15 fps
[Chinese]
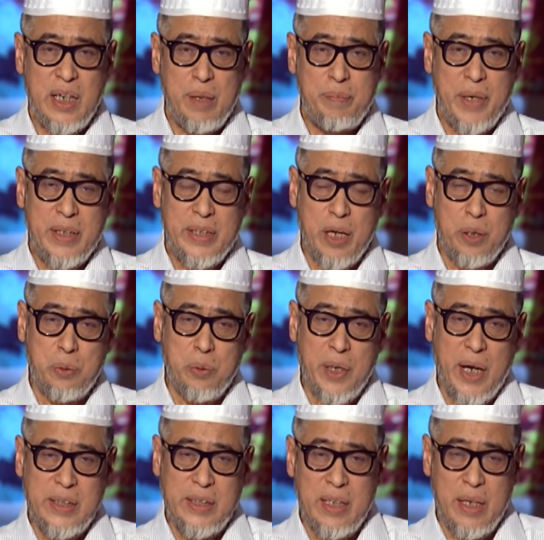里边在《古
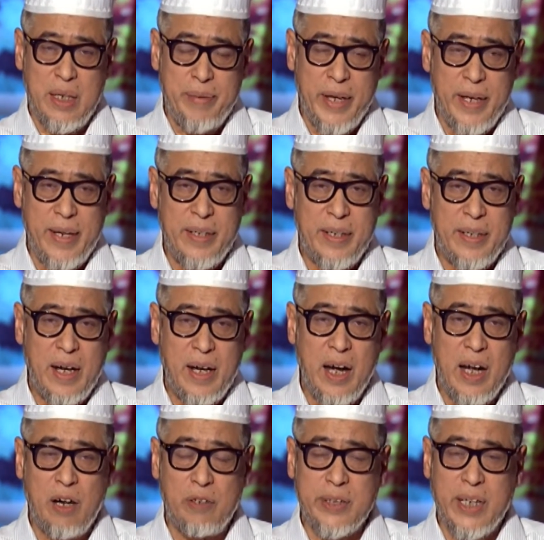兰经》里边，
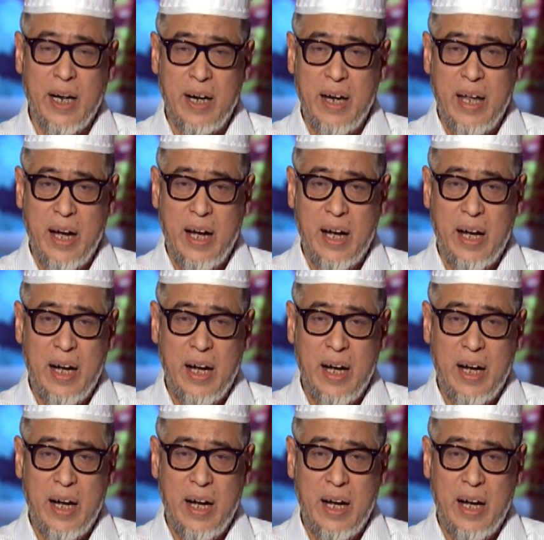俺老太俩